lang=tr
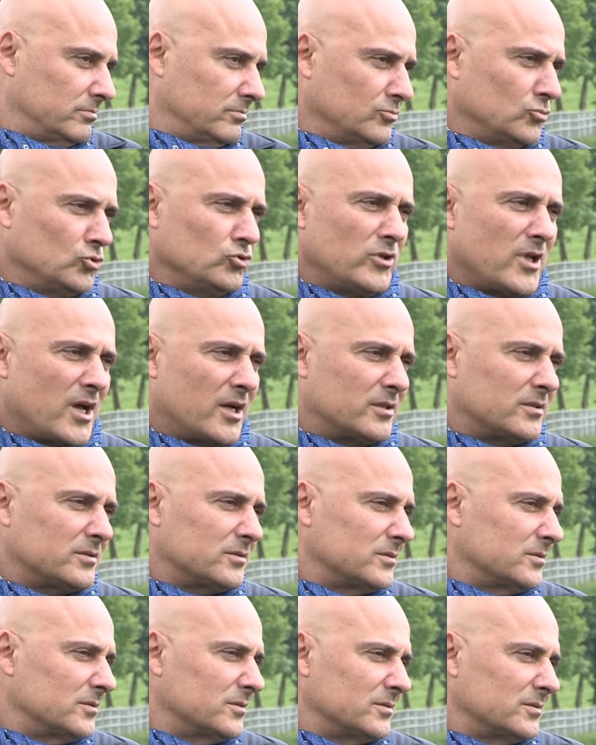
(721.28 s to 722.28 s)
Bunlar
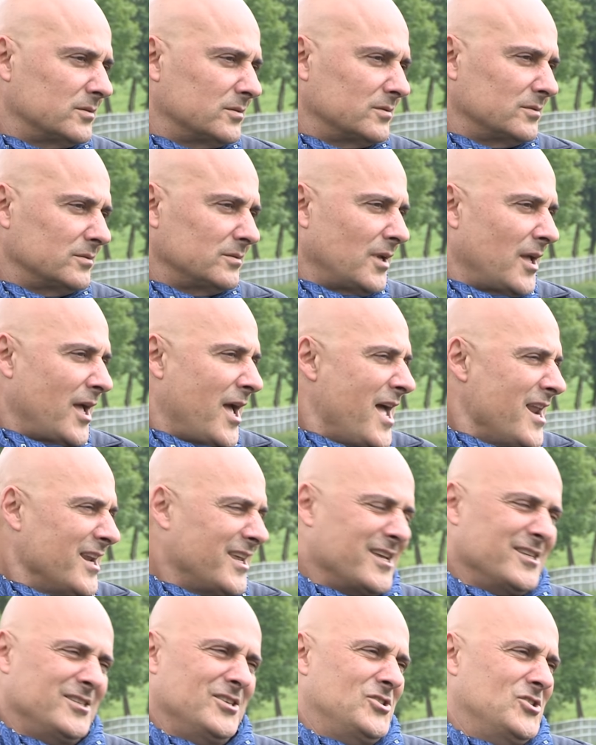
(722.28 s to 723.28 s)

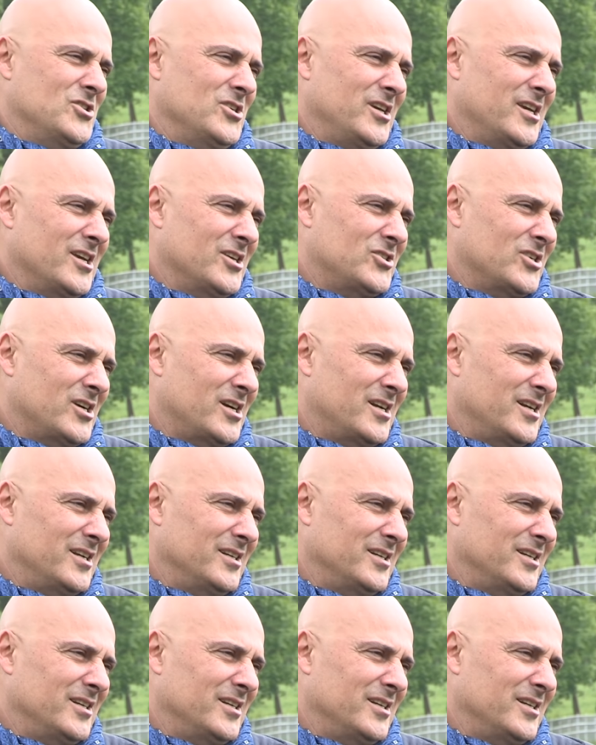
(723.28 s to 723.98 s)
herkes için geçerli.